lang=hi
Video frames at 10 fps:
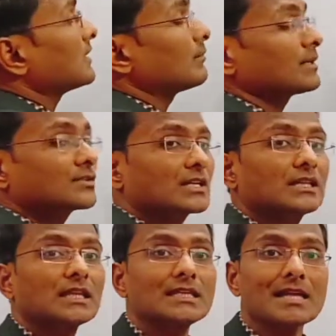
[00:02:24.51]
सिलेबस के
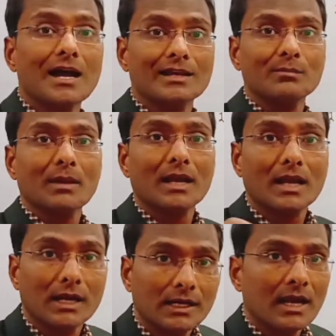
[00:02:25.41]
तैयारी में
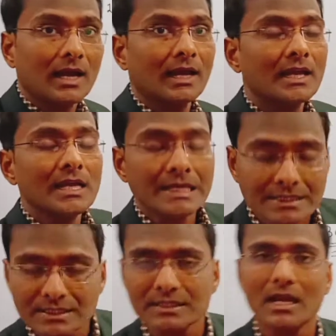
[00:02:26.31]
करना है
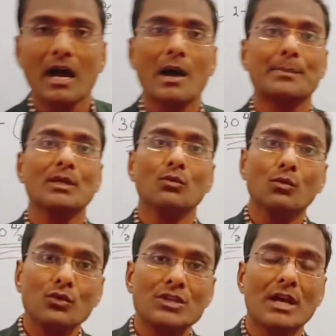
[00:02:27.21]
इससे आपकी
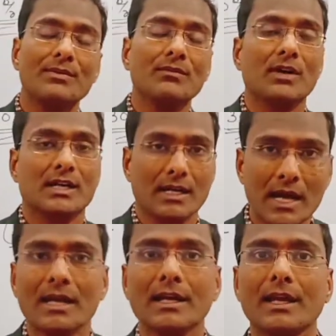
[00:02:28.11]
ऊर्जा भी
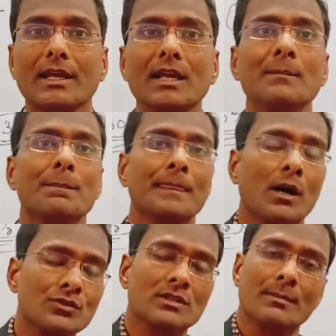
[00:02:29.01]
बरकरार रहेगी
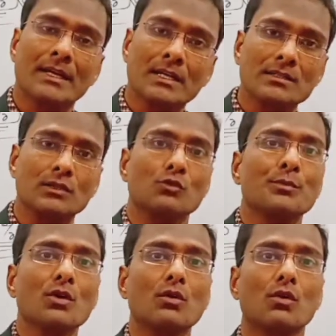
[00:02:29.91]
और समय का
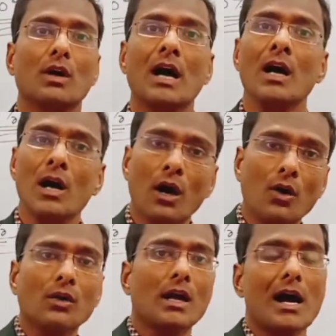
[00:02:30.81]
सदुपयोग होगा
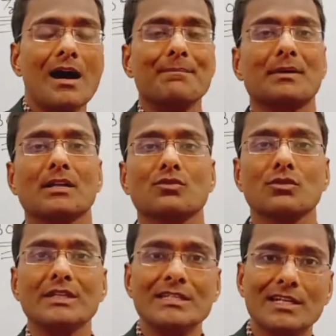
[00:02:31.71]
और आपका
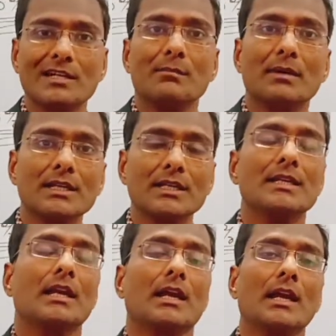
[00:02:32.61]
जो स्टडी
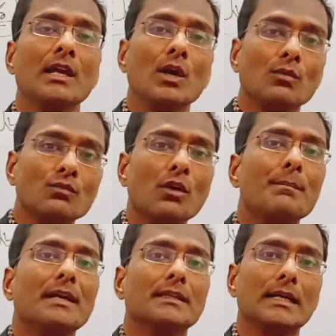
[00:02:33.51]
मटेरियल है वो
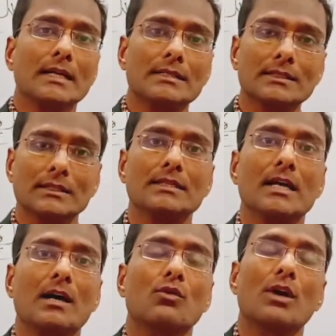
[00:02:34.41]
बेहतर ढंग से
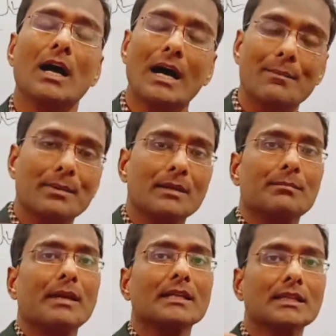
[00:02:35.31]
तैयार होगा आप
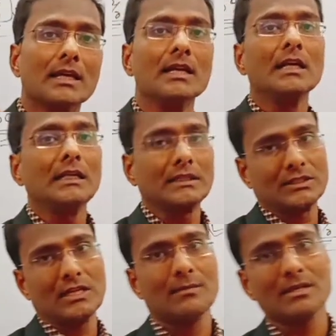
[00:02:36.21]
एक बेहतर
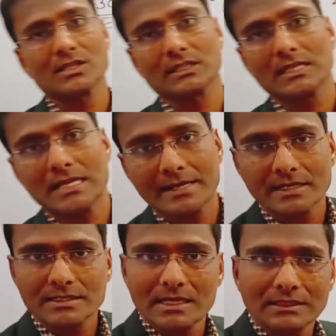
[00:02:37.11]
सिलेबस की तैयारी
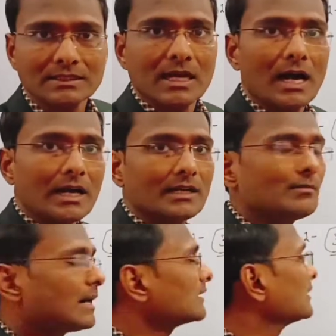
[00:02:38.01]
के साथ अगली
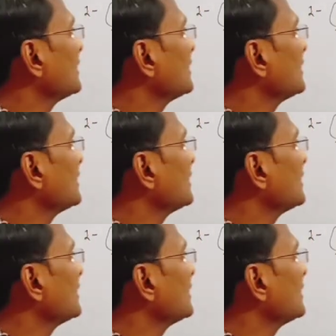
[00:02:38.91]
बार